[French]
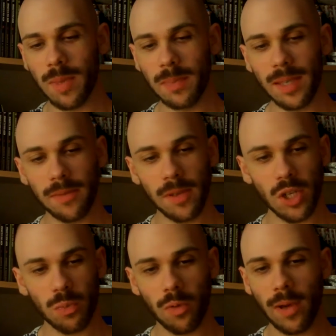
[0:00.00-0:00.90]
mes petites
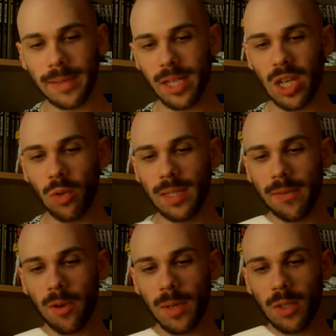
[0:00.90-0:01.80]
fiches pour voir si j'ai
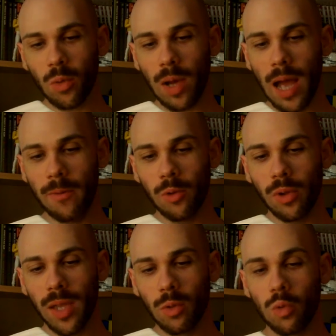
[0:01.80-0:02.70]
d'autres informations à vous
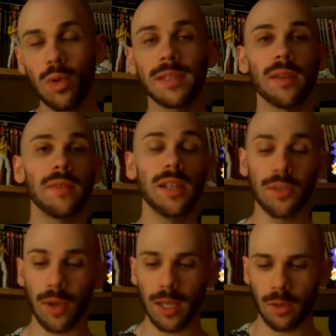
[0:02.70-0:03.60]
donner. Donc oui, c'est un
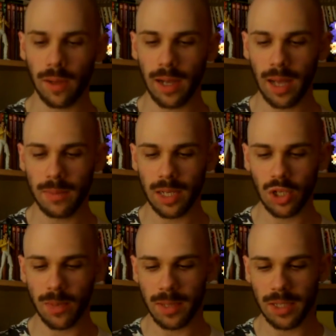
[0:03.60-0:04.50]
vinyle 180 grammes,
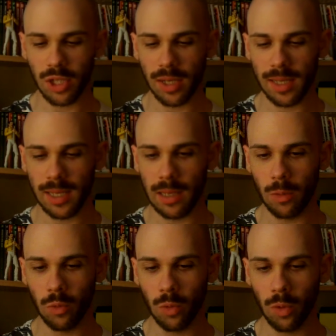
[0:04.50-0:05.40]
ça je sais pas si je l'ai dit
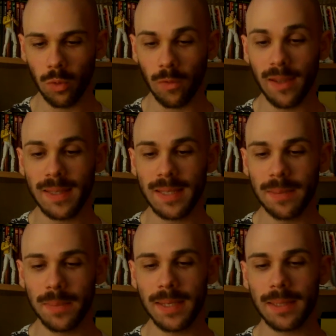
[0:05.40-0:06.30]
ou non. Donc
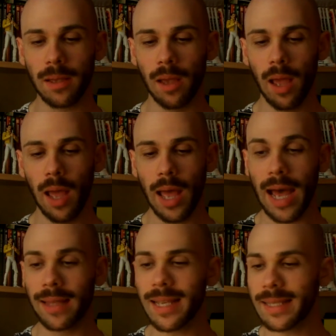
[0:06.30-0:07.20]
26 pistes
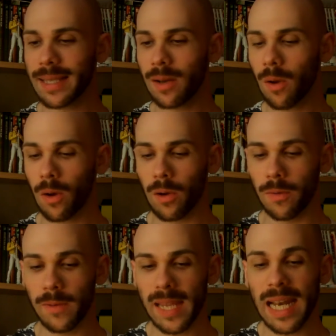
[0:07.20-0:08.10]
un excellent
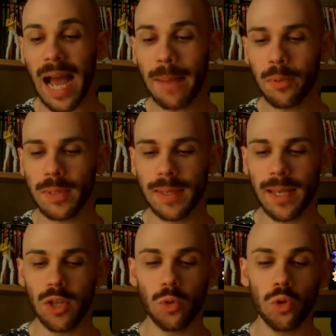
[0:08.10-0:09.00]
euh, vinyle à
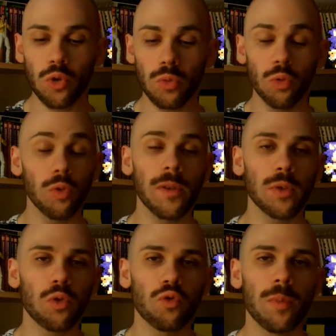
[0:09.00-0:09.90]
posséder. De, toute
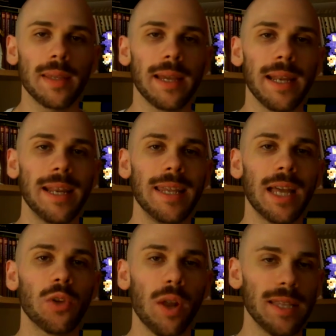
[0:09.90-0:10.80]
façon, je vous mettrai les
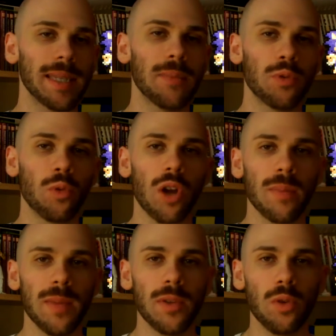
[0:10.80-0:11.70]
liens dans la description,
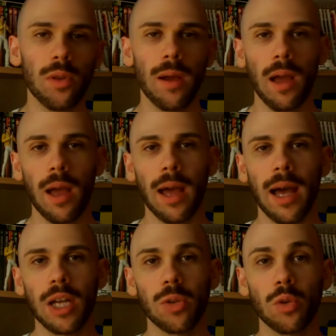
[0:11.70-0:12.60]
comme d'habitude.
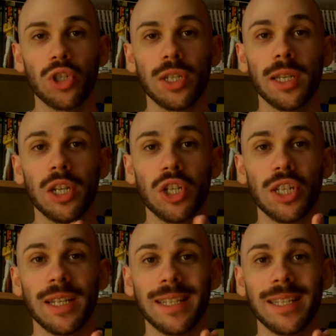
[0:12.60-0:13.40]
Hein. donc, c'est